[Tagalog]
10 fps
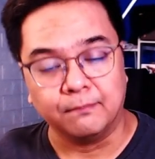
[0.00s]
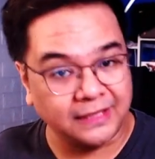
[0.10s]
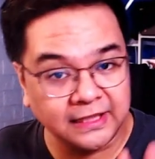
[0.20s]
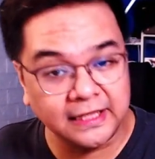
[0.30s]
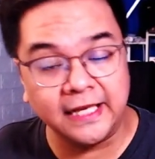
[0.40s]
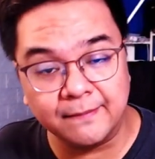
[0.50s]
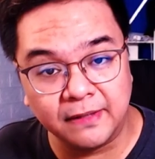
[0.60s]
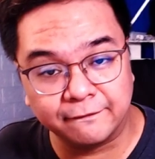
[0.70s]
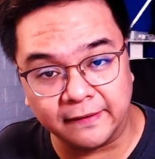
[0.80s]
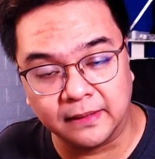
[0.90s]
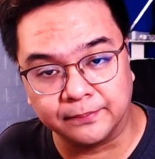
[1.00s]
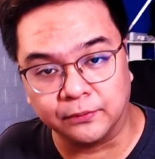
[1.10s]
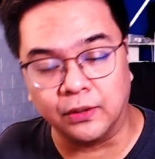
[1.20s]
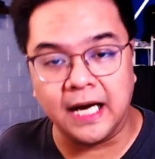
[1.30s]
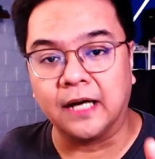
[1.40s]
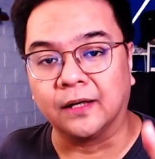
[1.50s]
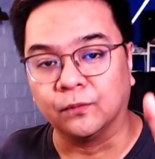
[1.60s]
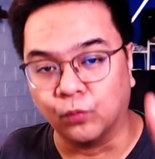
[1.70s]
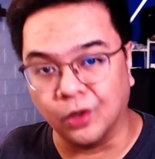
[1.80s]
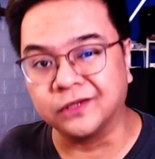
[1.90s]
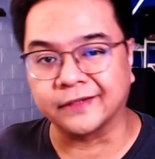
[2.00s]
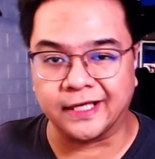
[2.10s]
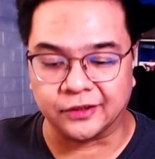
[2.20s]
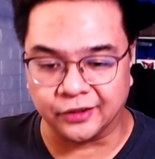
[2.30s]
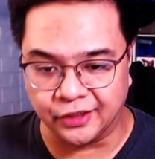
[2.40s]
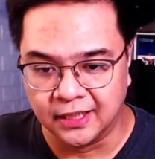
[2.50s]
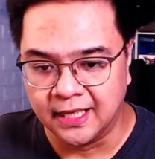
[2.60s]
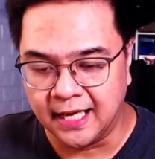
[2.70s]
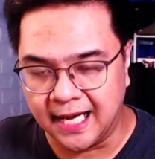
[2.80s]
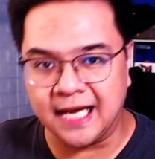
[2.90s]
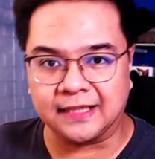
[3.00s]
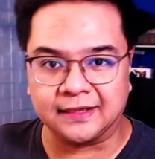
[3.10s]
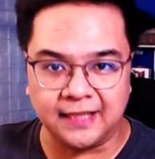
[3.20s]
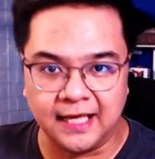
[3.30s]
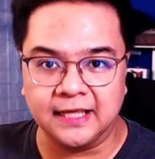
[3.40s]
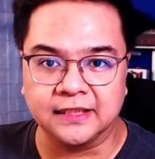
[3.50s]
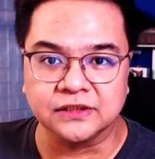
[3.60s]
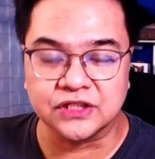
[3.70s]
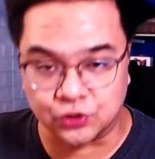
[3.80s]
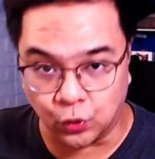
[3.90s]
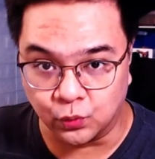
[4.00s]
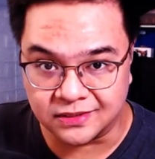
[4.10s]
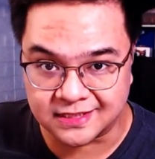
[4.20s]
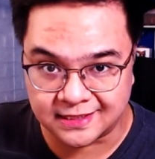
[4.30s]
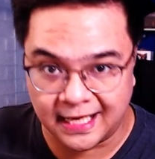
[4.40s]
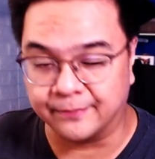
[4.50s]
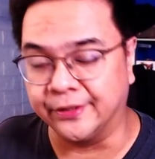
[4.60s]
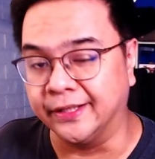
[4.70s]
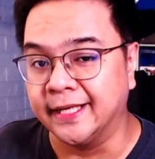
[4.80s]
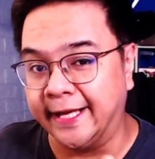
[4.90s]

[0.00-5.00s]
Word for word: Magiging level 5 na po ang Wall Wrecker at ang Stone Slammer.